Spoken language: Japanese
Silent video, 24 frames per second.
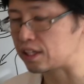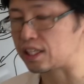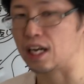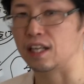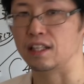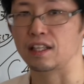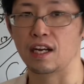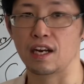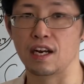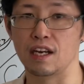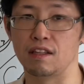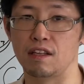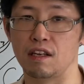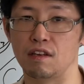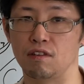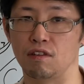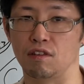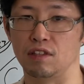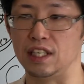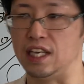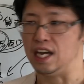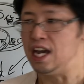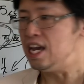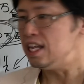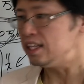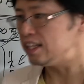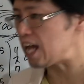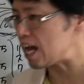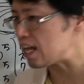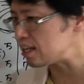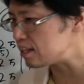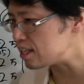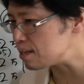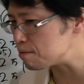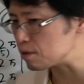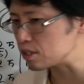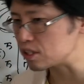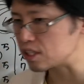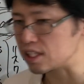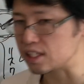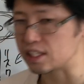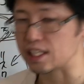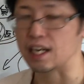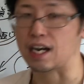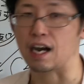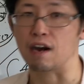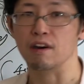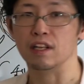て働いてるのに、何にも人
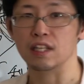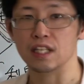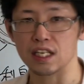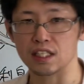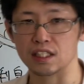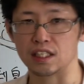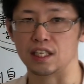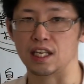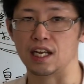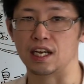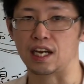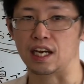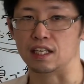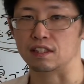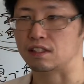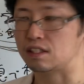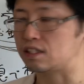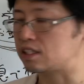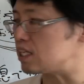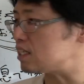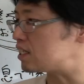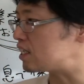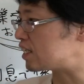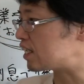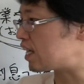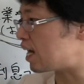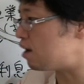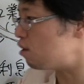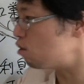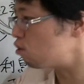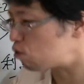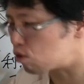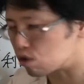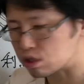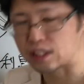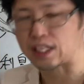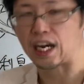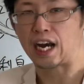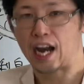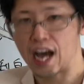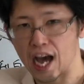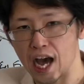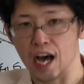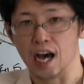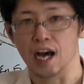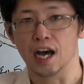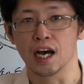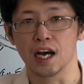生変わんねえじゃねえか、つって事件を起こすか
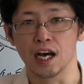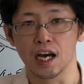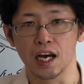ら、